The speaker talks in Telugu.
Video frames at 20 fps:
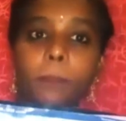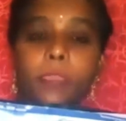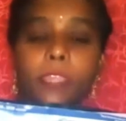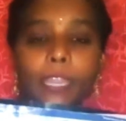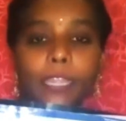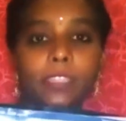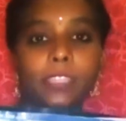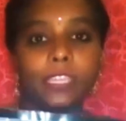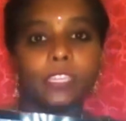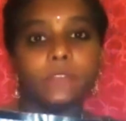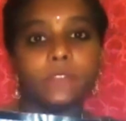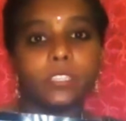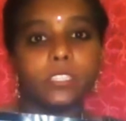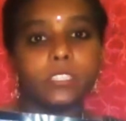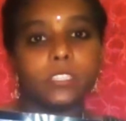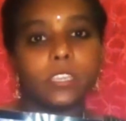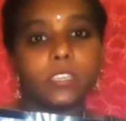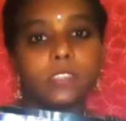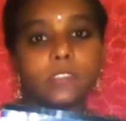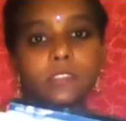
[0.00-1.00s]
మీరు ఎంత
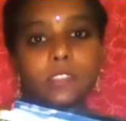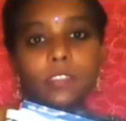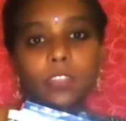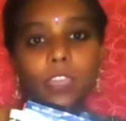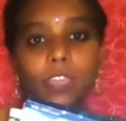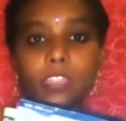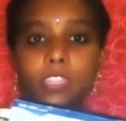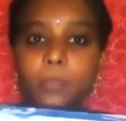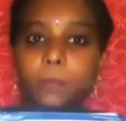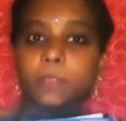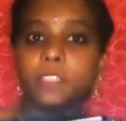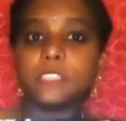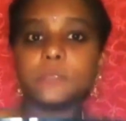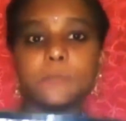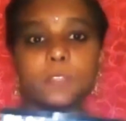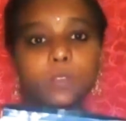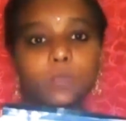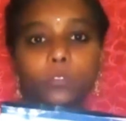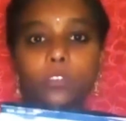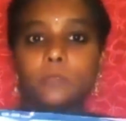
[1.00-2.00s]
ఇన్వెస్ట్ చేస్తున్నారో
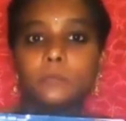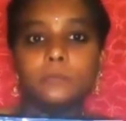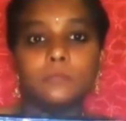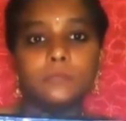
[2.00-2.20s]
అంతకుమించి మీరు